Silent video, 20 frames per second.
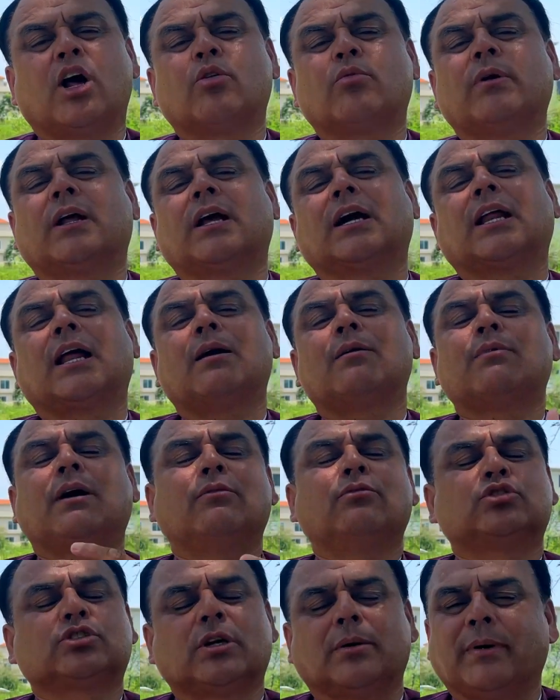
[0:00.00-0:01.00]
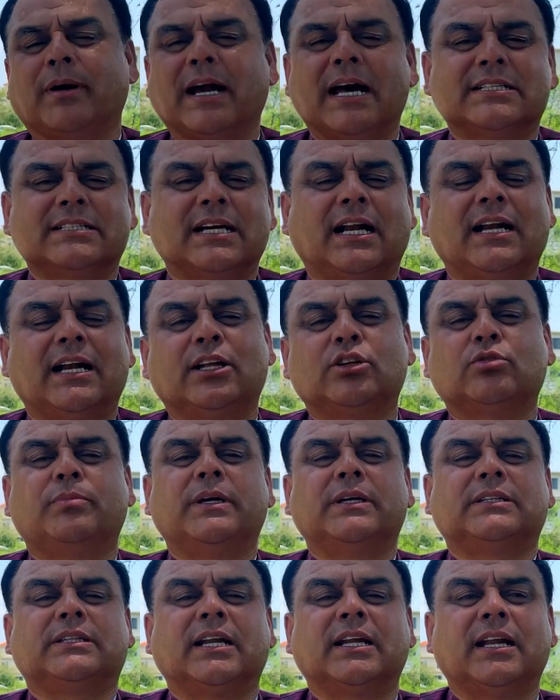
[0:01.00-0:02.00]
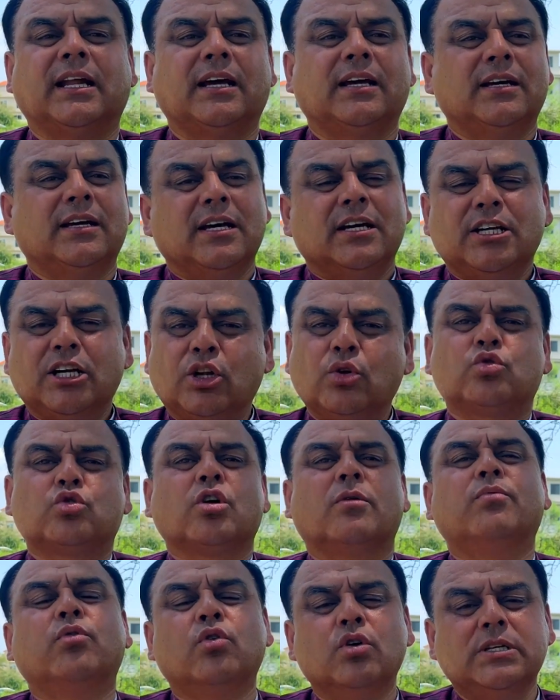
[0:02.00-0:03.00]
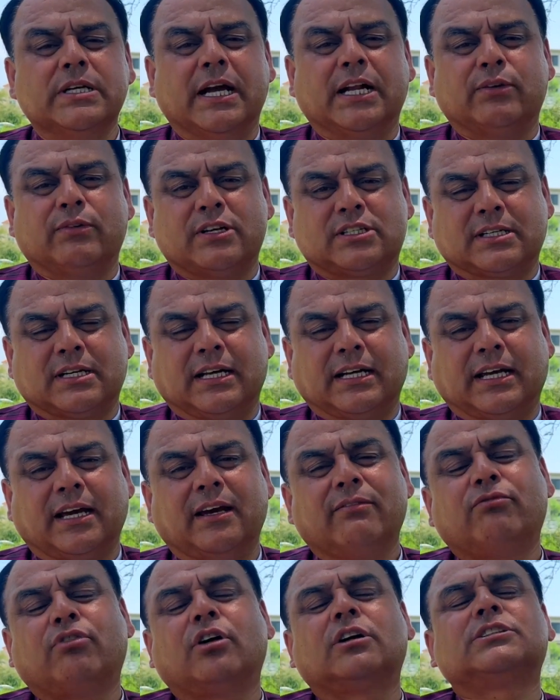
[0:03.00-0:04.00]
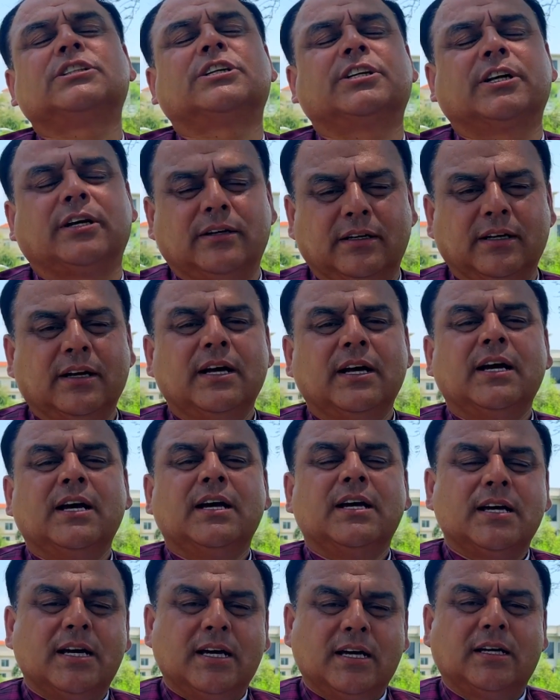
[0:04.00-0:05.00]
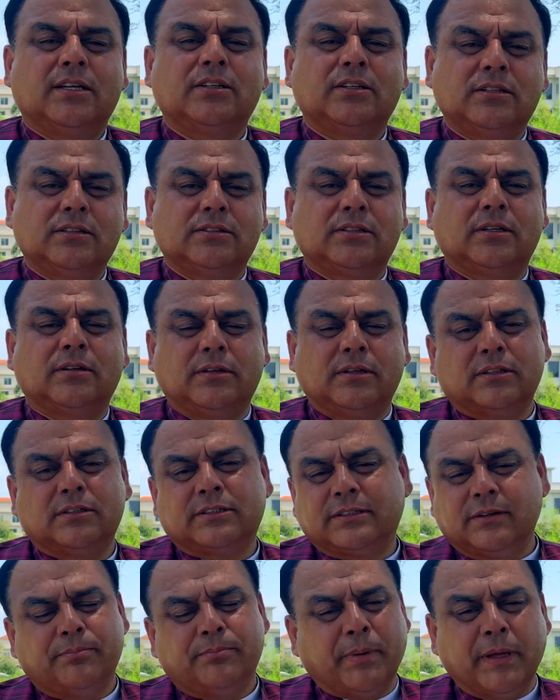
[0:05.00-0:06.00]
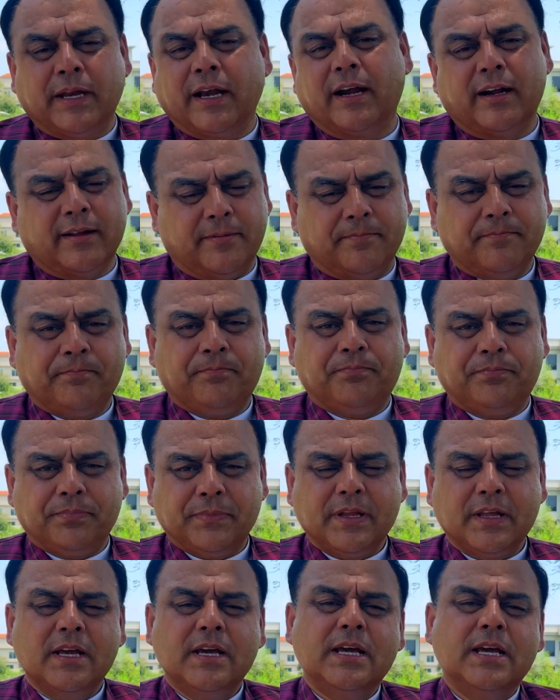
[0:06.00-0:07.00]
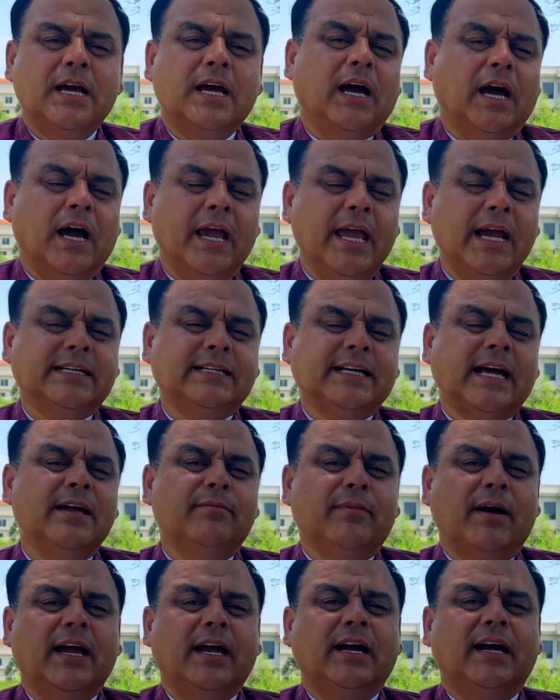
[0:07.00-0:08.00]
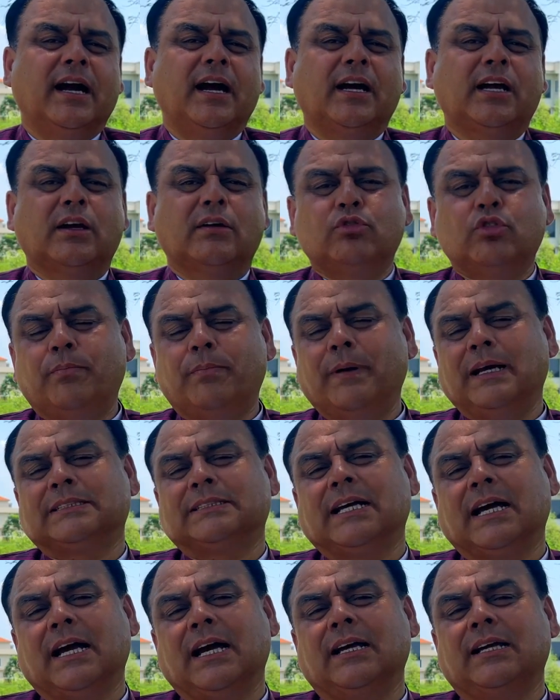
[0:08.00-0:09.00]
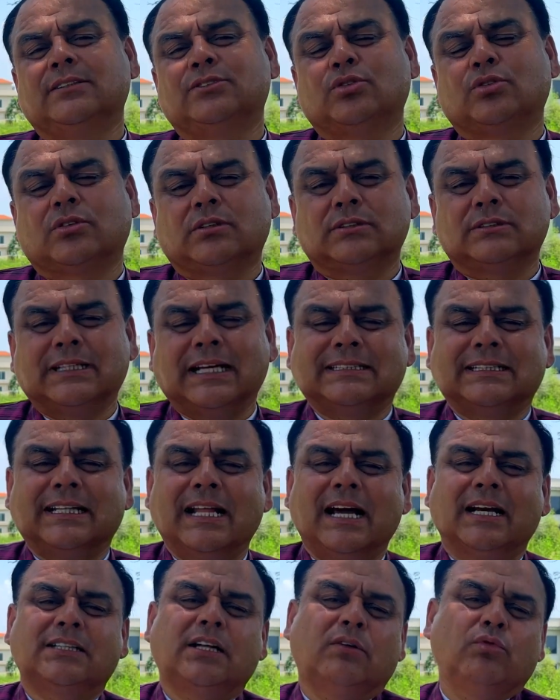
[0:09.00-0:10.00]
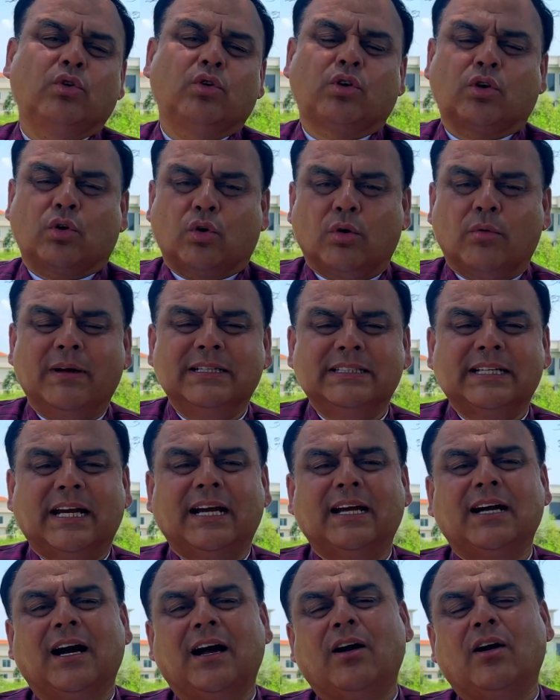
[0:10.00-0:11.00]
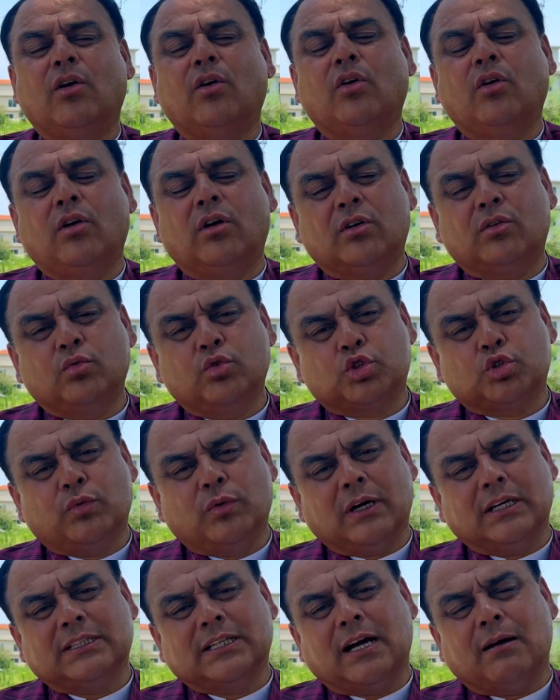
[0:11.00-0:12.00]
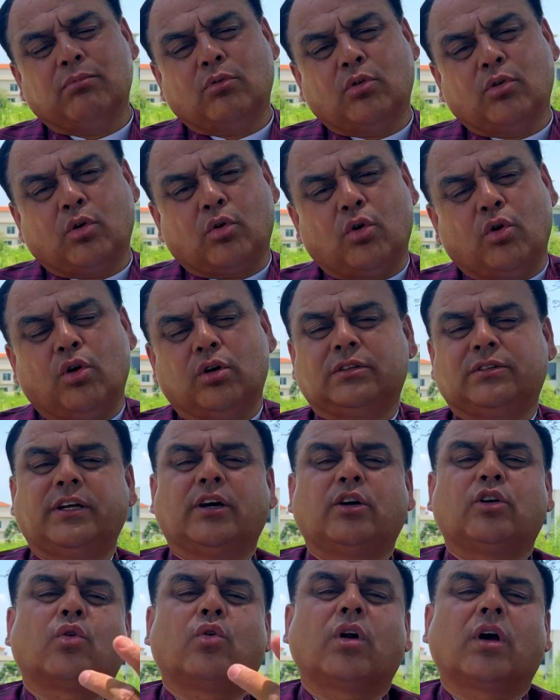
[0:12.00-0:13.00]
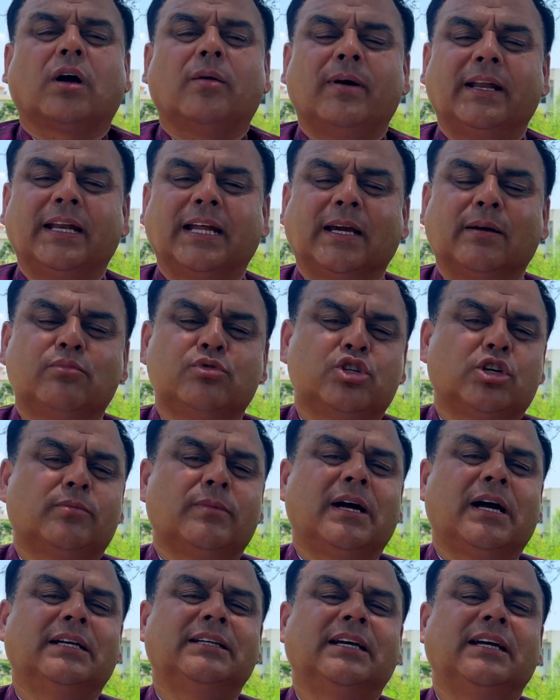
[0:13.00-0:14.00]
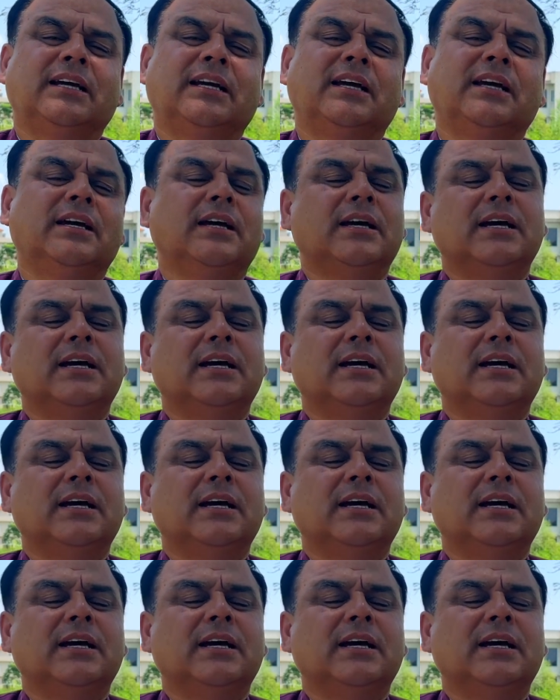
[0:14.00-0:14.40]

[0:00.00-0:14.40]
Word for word: कारोबार अगर आपका आप उसके बगैर चल रहा है तो बेहतरीन है यानी उसको भूल जाए इन्वेस्ट करके फॉर सर्टन पीरियड एक टाइम आएगा कि वो पैसा जो दस लाख था वो करोड़ बन जाएगा और उस वक्त आप करोड़ से करोड़ कमाने की पोजिशन में आ जाएंगे